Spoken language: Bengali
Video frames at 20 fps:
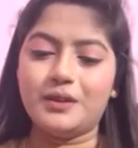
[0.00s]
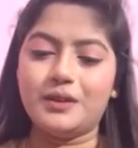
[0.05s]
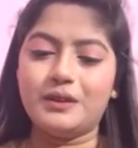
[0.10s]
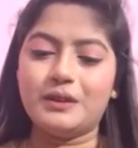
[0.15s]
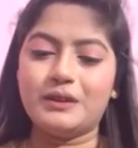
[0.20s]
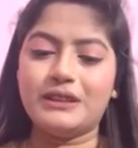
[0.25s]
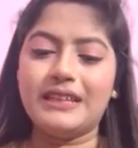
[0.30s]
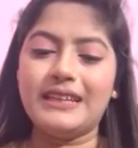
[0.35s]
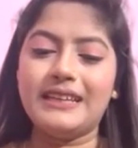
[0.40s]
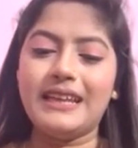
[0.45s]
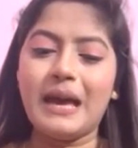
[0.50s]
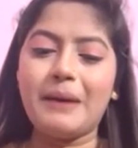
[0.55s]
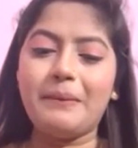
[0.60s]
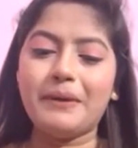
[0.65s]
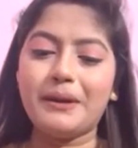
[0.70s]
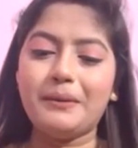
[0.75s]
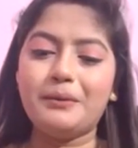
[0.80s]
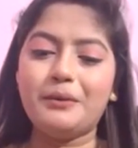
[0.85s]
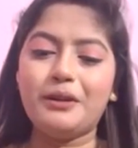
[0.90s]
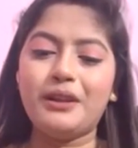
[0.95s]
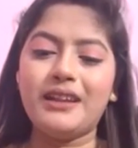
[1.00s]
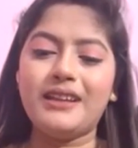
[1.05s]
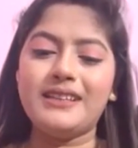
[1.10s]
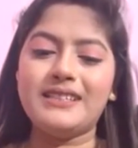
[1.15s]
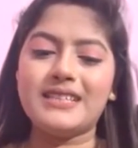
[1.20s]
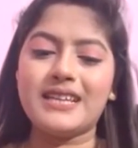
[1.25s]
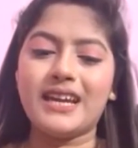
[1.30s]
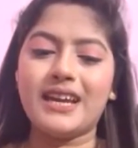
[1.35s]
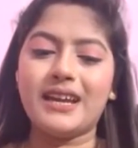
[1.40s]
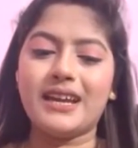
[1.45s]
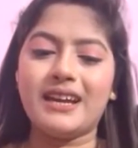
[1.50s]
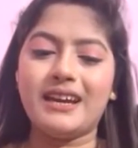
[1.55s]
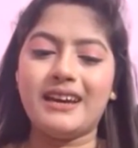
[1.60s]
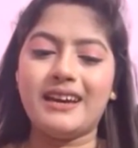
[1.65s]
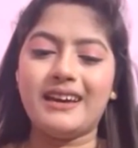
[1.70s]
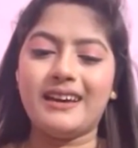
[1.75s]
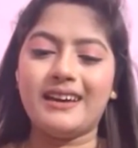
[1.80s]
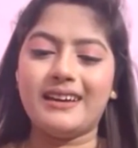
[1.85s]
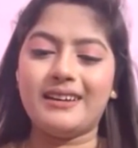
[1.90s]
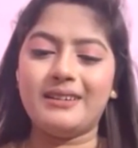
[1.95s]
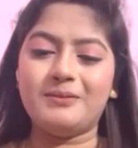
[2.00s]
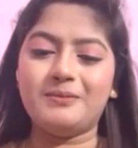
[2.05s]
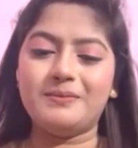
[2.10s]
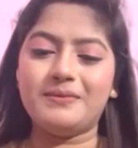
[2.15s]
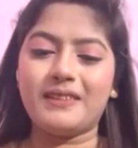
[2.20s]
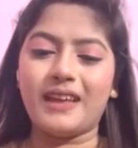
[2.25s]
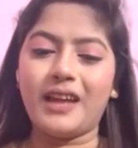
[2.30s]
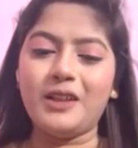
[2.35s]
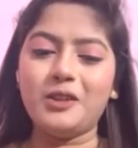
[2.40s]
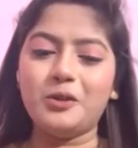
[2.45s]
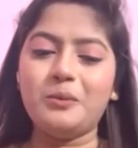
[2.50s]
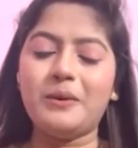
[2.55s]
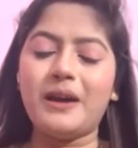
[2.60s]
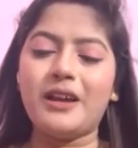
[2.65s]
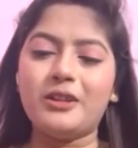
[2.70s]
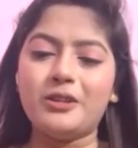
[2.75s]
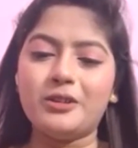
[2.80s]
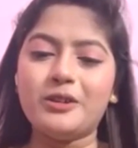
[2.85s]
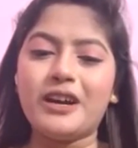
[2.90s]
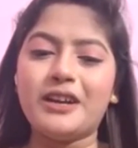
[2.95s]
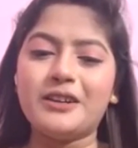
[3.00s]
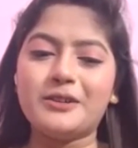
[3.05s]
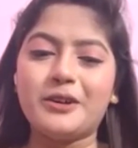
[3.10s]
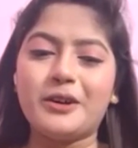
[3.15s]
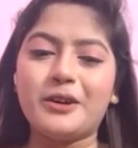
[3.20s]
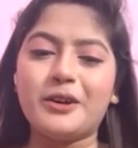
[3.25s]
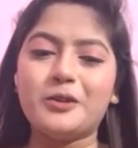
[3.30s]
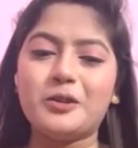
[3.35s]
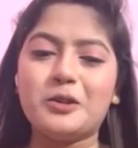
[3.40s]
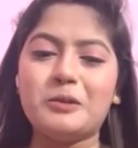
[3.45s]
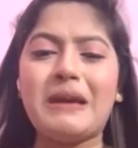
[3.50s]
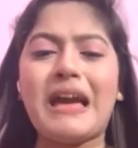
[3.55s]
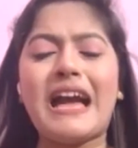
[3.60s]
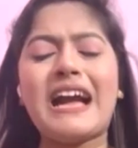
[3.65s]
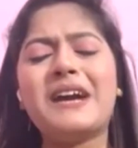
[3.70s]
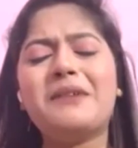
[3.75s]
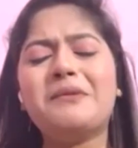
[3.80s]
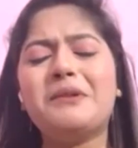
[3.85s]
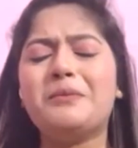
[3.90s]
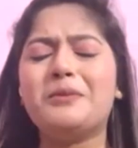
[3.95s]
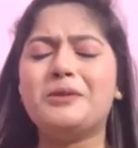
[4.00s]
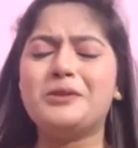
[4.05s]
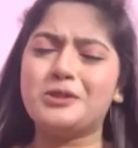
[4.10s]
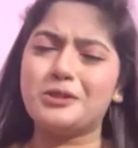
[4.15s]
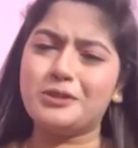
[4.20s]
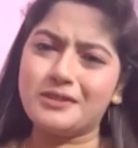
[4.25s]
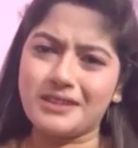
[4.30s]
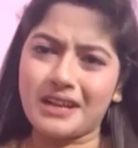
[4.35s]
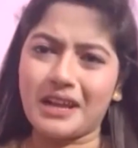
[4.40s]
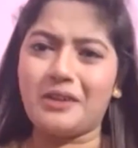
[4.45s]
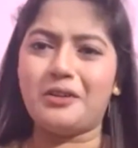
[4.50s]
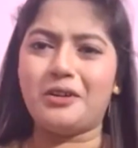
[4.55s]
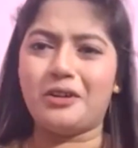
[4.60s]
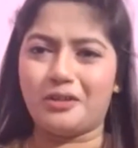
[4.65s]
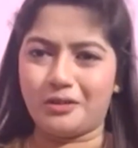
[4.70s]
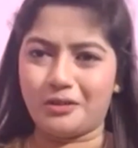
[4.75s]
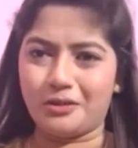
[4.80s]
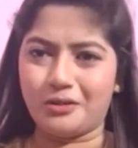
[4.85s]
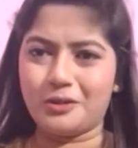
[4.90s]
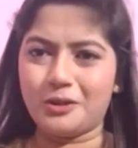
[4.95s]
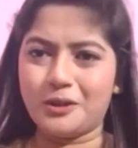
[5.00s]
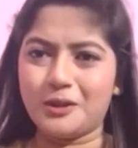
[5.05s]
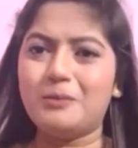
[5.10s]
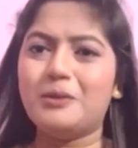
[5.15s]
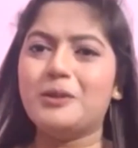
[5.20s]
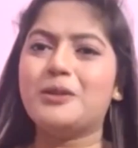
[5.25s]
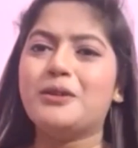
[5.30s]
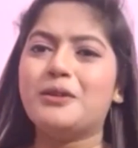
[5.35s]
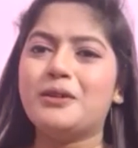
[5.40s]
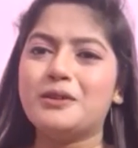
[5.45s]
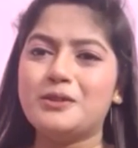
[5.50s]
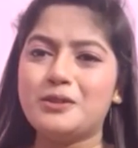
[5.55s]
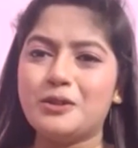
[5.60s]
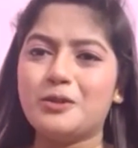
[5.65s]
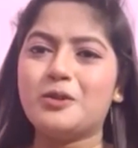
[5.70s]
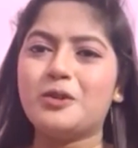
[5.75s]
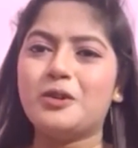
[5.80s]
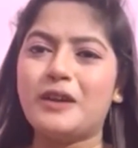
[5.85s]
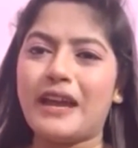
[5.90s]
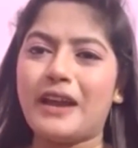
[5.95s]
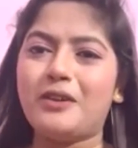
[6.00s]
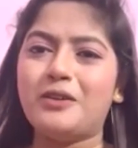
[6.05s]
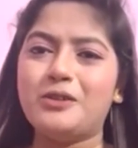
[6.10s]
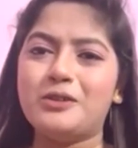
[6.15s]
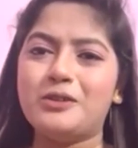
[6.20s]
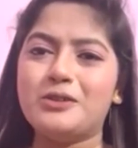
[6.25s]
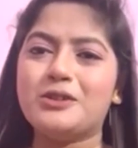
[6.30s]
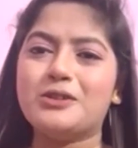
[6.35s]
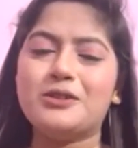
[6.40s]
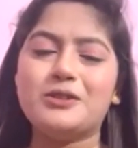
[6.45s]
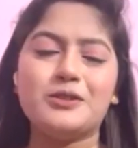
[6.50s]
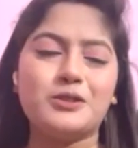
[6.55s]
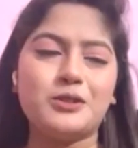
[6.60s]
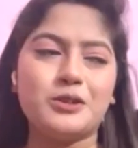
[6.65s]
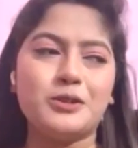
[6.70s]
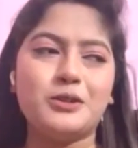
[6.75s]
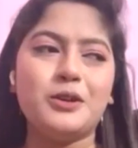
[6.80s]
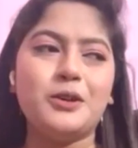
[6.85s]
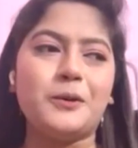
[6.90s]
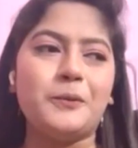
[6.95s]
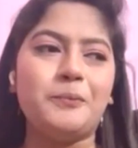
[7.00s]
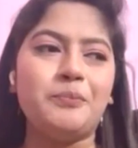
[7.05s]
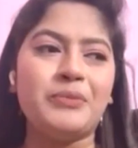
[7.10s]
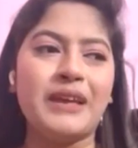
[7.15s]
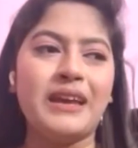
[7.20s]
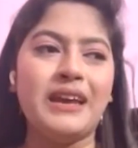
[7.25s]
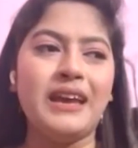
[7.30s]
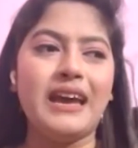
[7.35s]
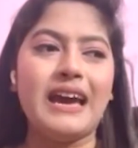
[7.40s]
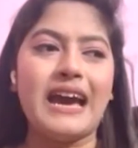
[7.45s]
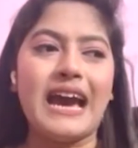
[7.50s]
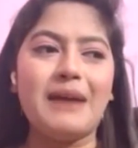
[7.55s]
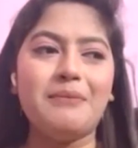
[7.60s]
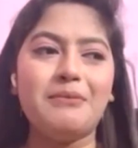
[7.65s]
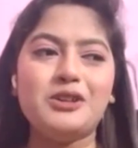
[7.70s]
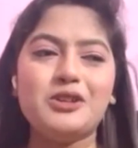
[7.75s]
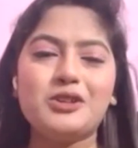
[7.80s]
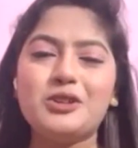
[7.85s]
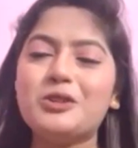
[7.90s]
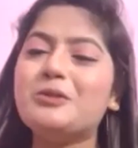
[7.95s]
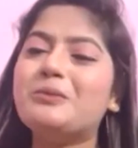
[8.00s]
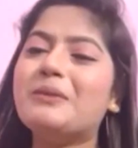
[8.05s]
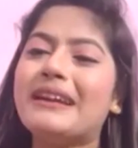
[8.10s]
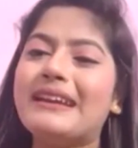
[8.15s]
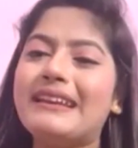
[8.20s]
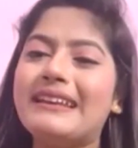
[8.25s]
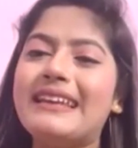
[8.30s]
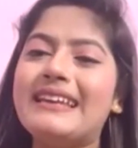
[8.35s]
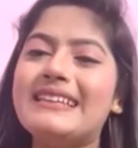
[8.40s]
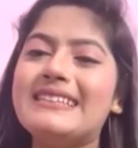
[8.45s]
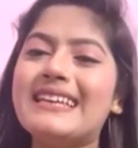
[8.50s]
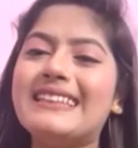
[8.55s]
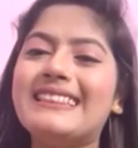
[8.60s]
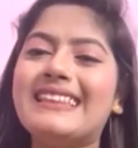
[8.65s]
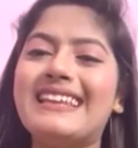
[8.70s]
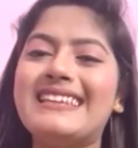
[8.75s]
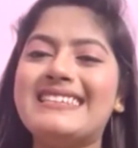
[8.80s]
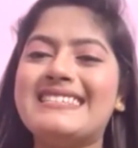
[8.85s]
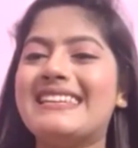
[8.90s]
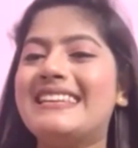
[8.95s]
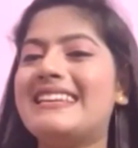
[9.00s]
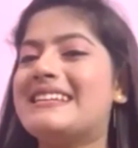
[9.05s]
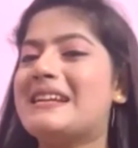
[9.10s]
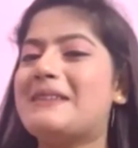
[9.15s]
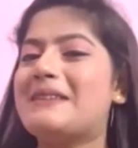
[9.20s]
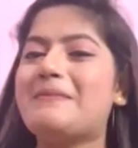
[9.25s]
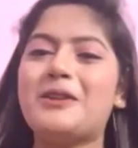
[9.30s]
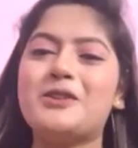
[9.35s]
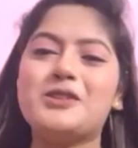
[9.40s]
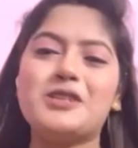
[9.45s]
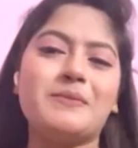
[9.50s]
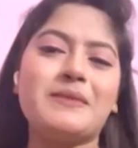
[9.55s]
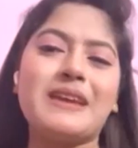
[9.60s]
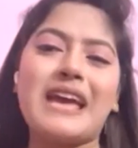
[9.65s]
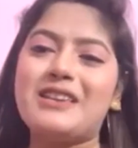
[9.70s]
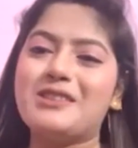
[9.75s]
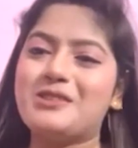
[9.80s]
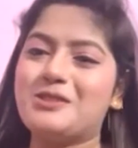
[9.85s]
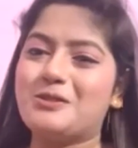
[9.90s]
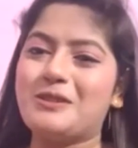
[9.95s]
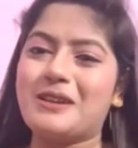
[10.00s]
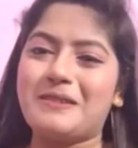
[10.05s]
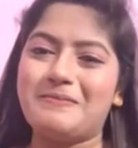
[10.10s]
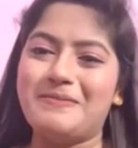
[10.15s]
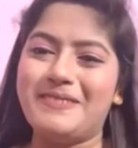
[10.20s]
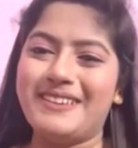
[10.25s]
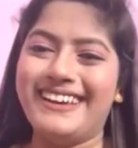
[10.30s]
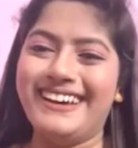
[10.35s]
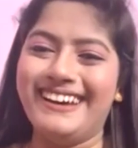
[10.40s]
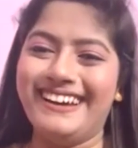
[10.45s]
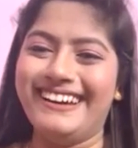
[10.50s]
তো তিনি আমাকে বললেন যে এত ভালো গান করো তুমি আগামী বছর ট্রাই করো তুমি তো ছোট এখন ছোট আমি যদি তোমাকে নিয়ে যাই তাহলে সিলেটের মানুষ আমাকে আস্ত রাখবে না